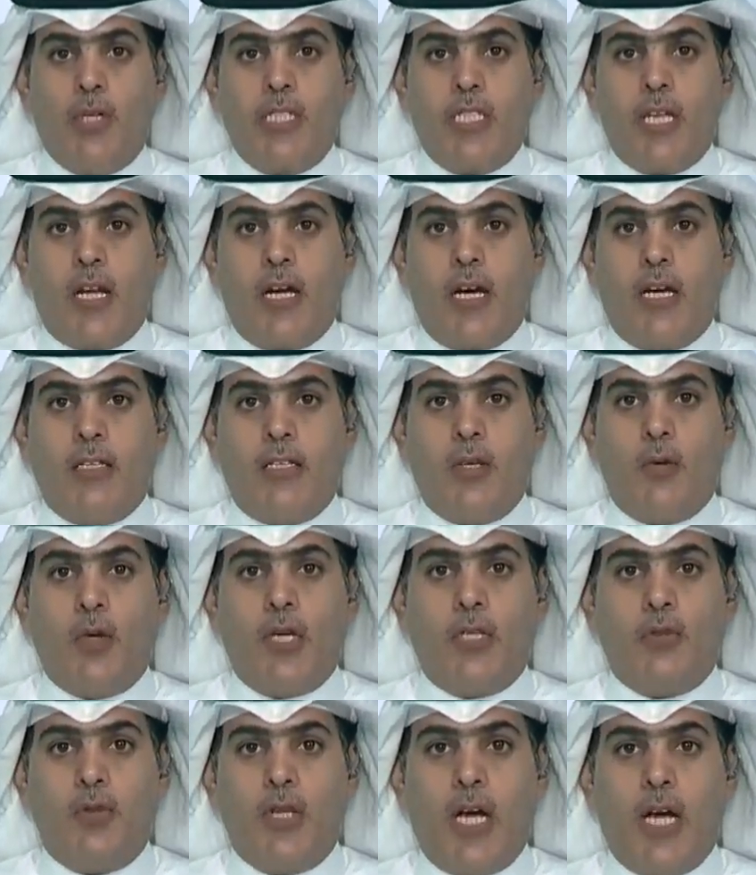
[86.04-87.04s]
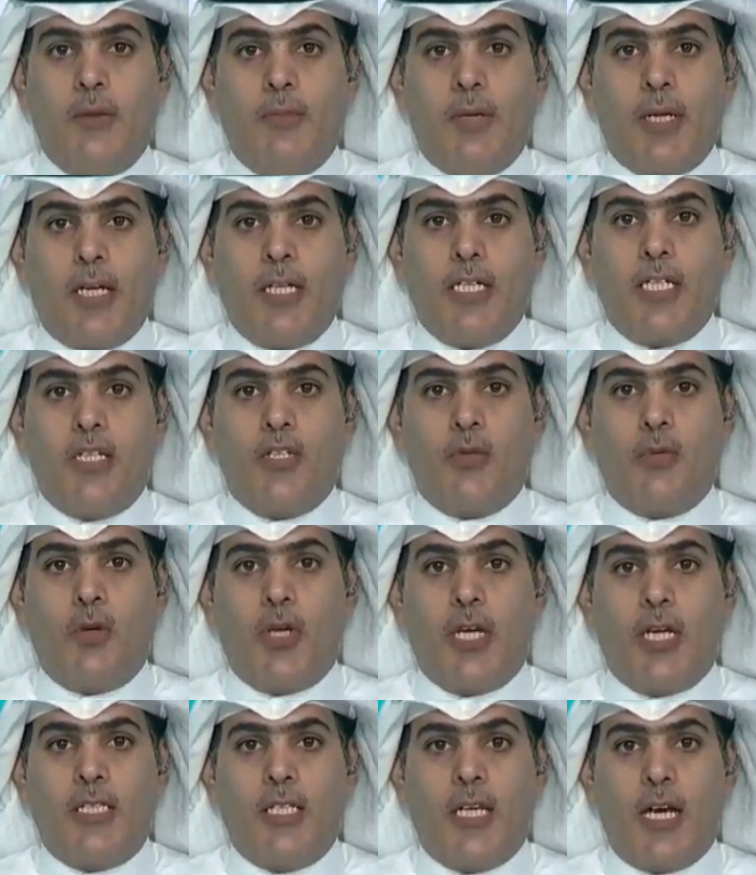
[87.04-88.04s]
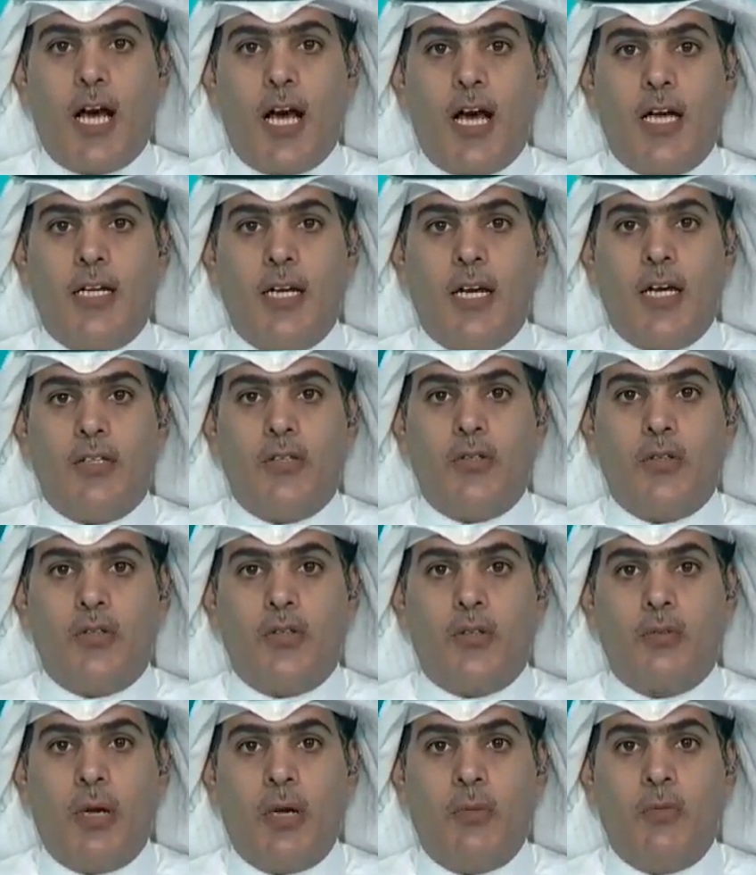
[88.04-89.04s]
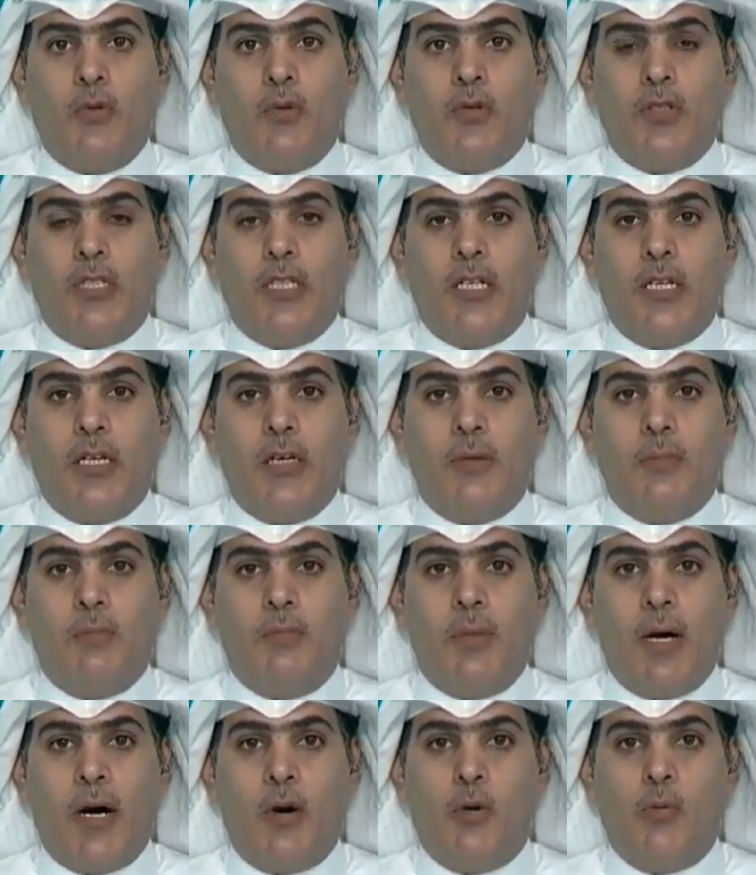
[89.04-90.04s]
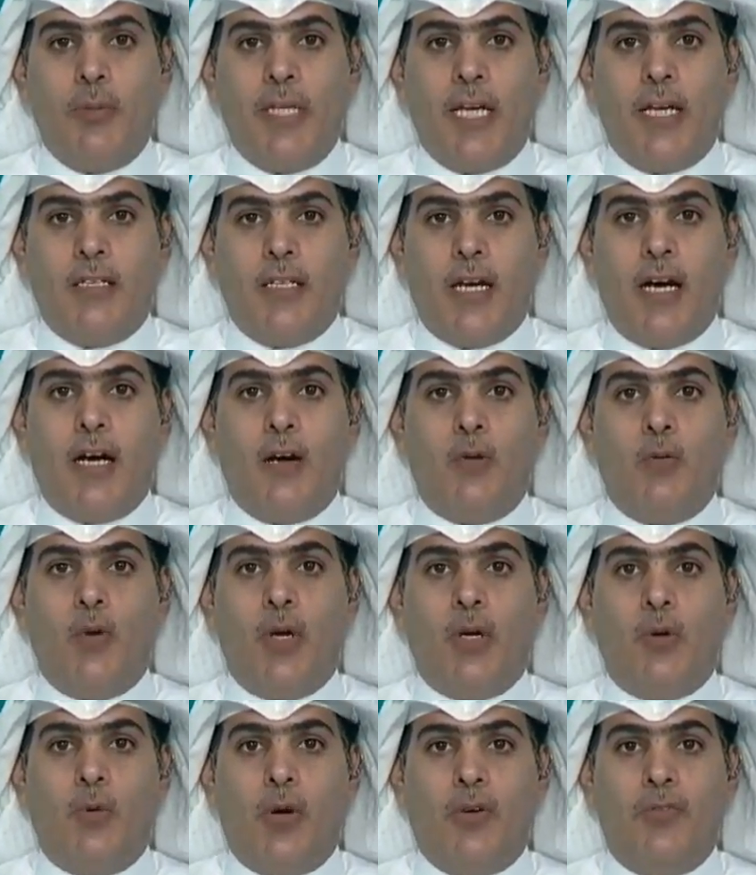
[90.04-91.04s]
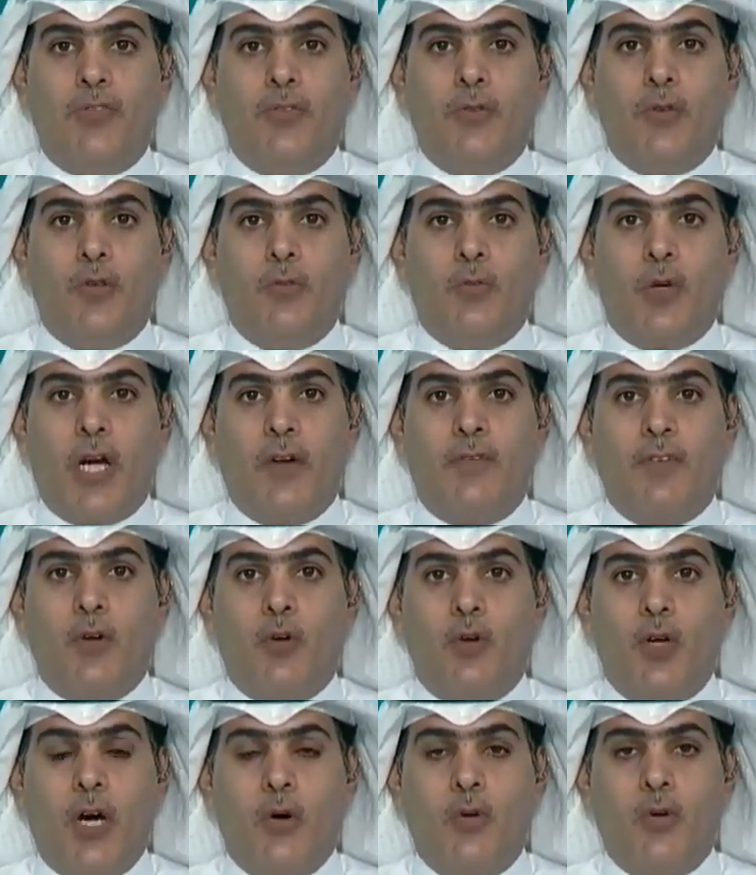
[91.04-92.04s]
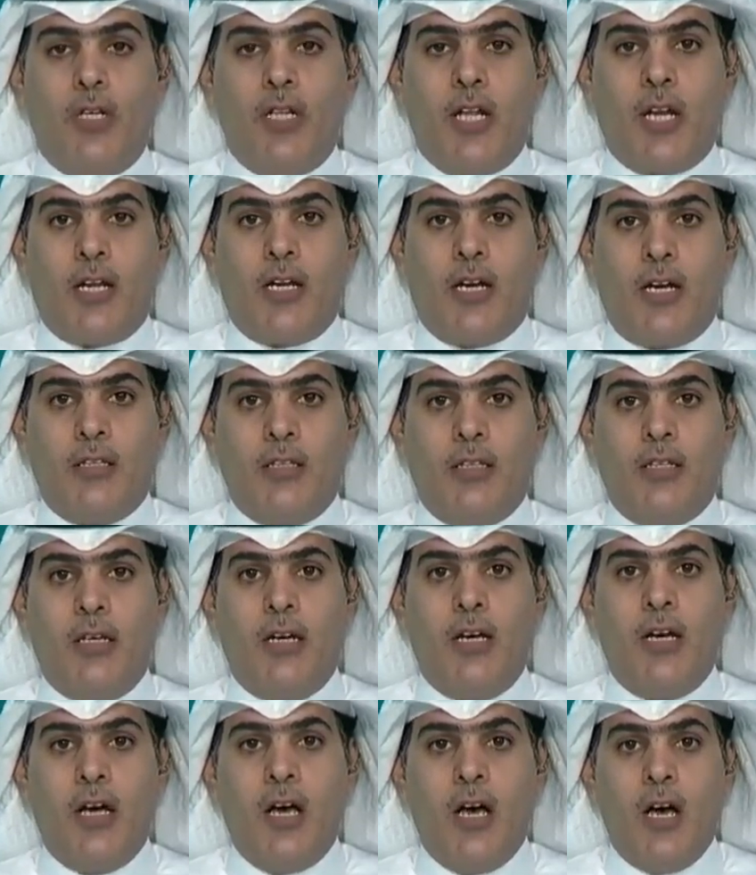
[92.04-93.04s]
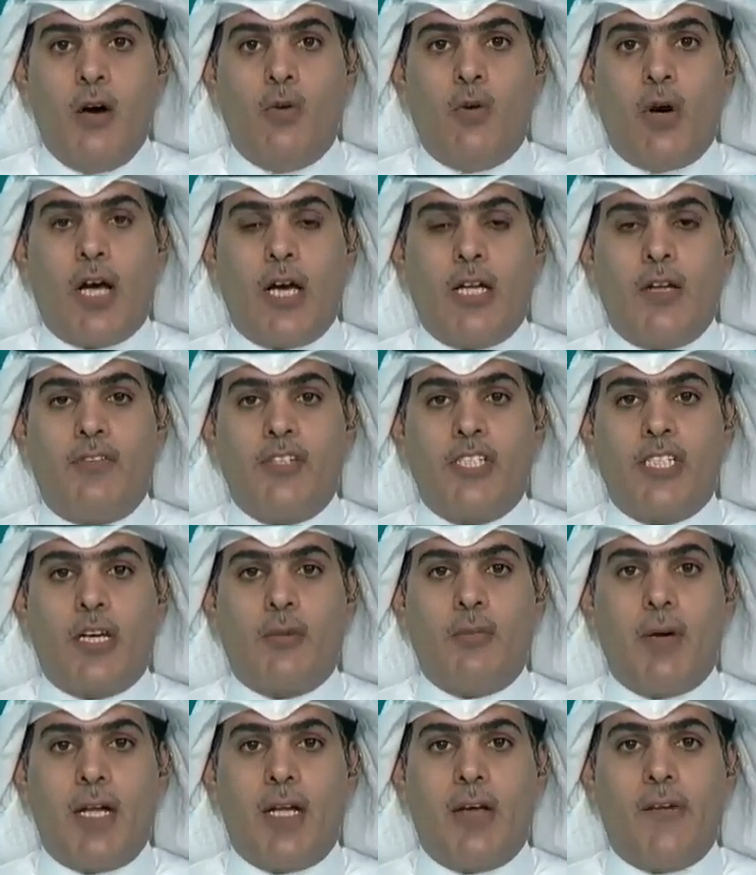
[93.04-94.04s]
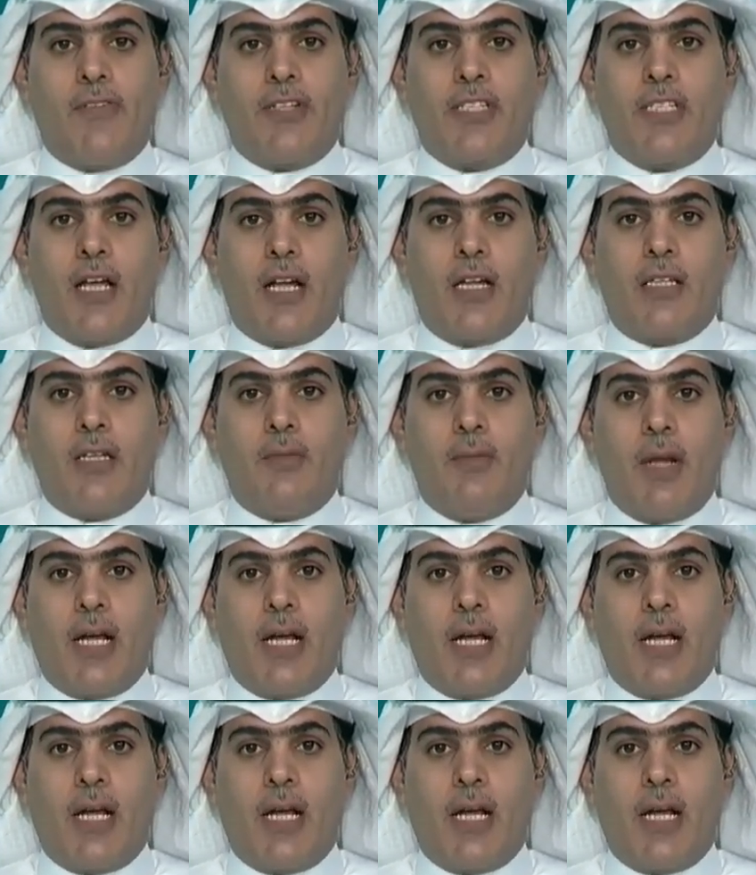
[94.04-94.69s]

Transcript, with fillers: وصل دولة نائب رئيس جمهورية غانا الدكتور محمود باومية والوفد المرافق له إلى الرياض وكان في استقباله في الصالة